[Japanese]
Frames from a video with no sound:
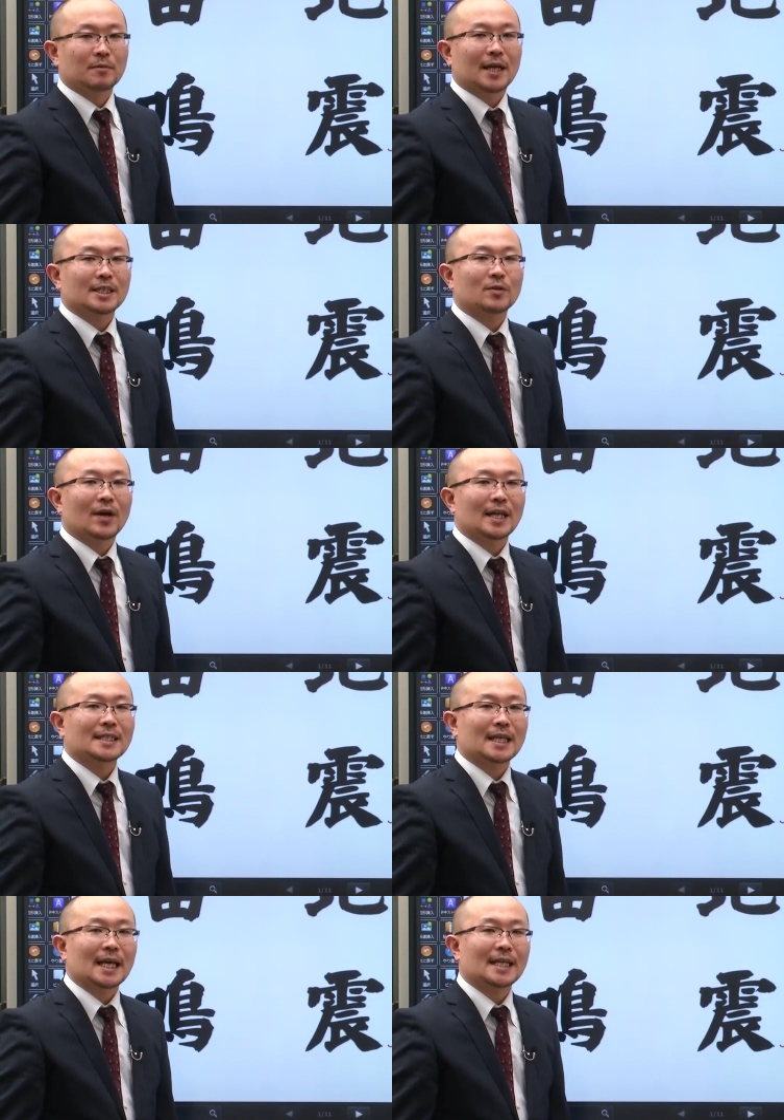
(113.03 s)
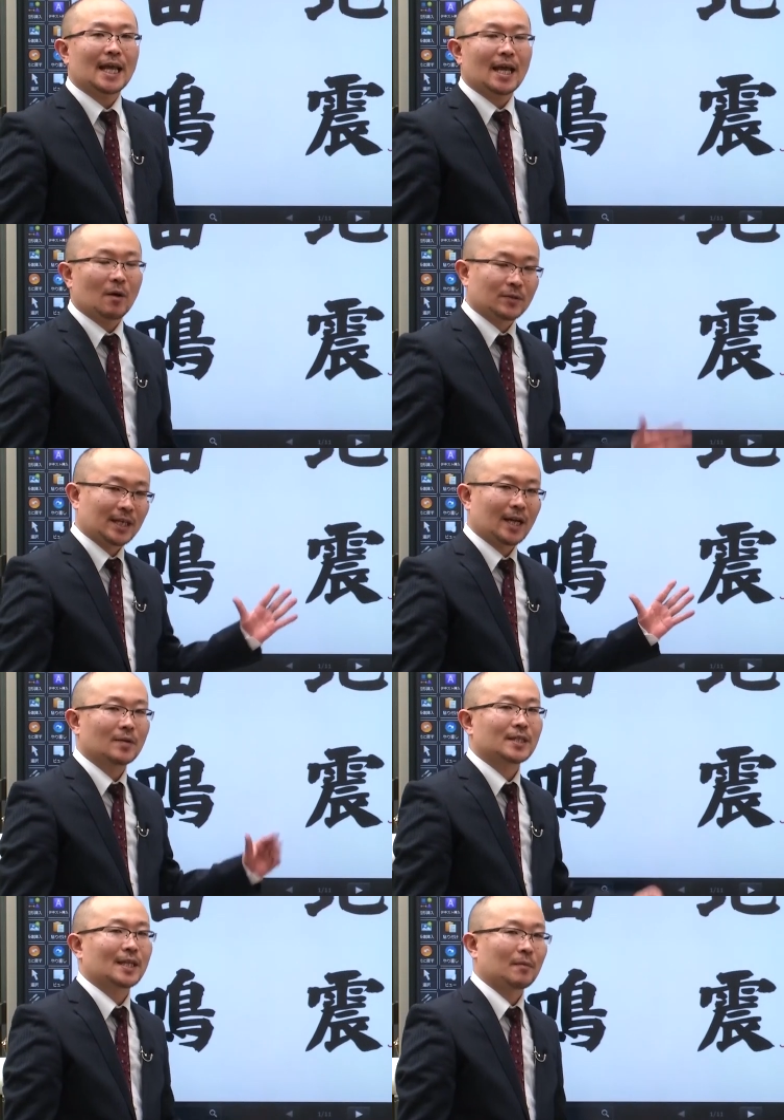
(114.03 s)
昔の仮名遣いで奥穴
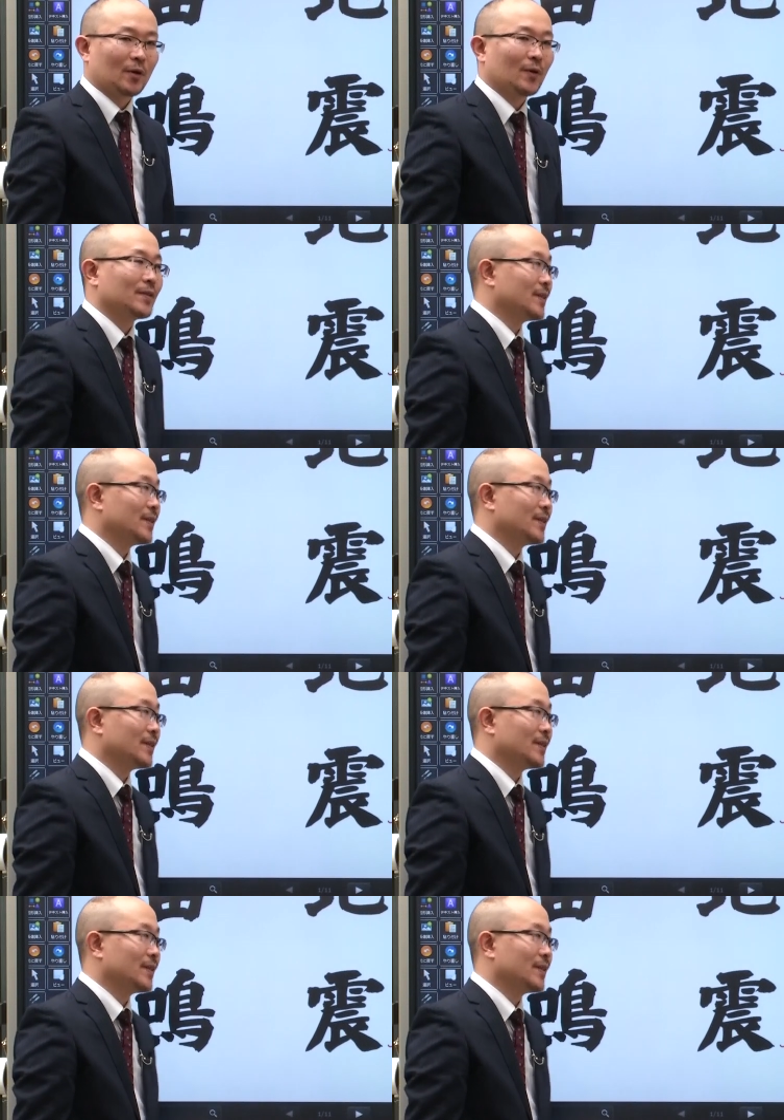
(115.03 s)
をつけたもの